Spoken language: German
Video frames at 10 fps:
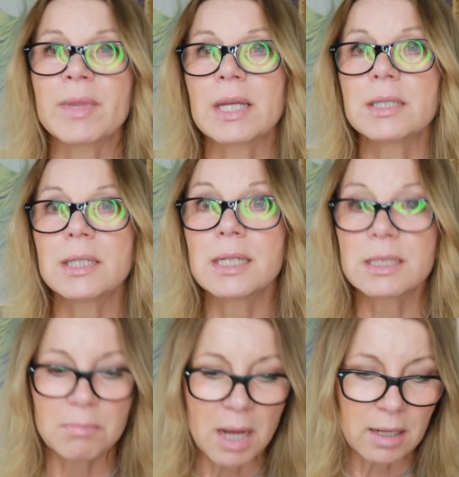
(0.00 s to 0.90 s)
der sich
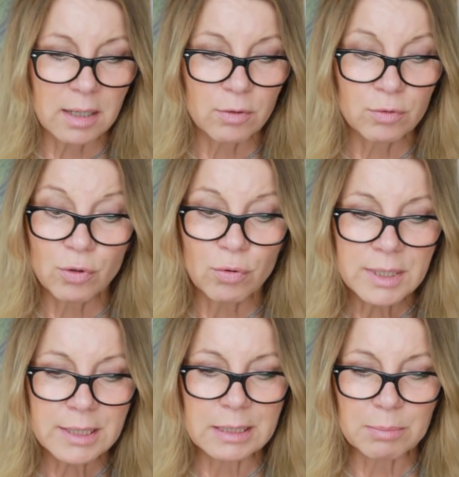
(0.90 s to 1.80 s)
als Maler und
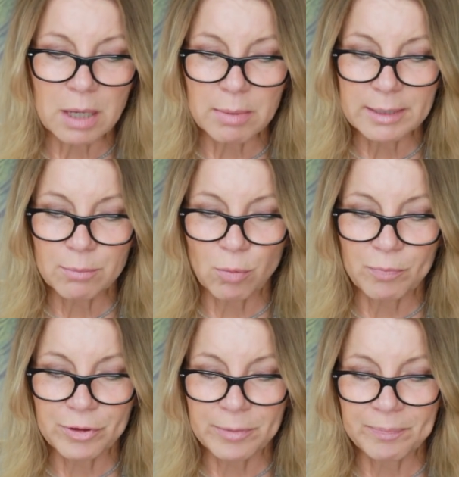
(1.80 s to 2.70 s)
Kunstliebhaber
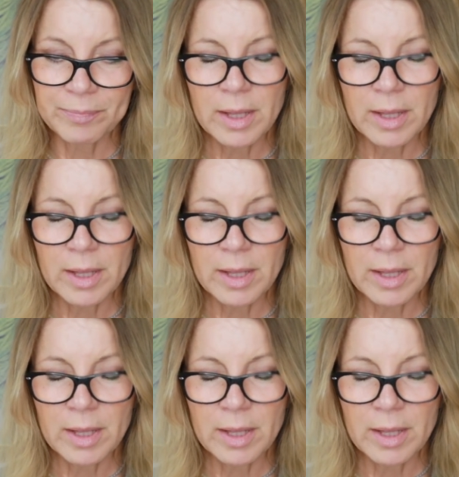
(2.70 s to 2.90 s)
entpuppte.